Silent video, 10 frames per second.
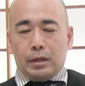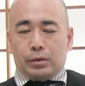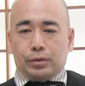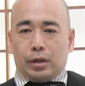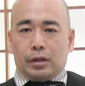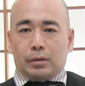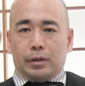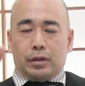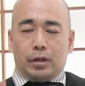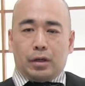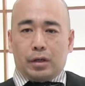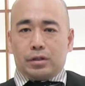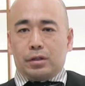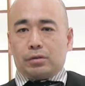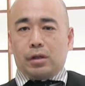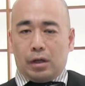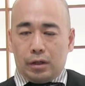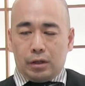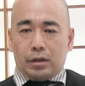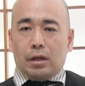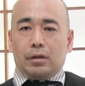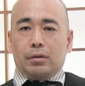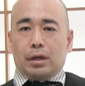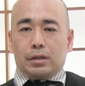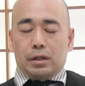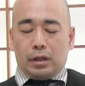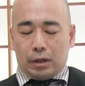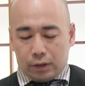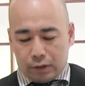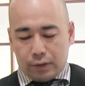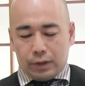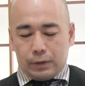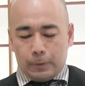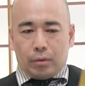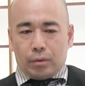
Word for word: 軍隊が攻めてきてないから侵略してないなんていう話はなかったわけですよ。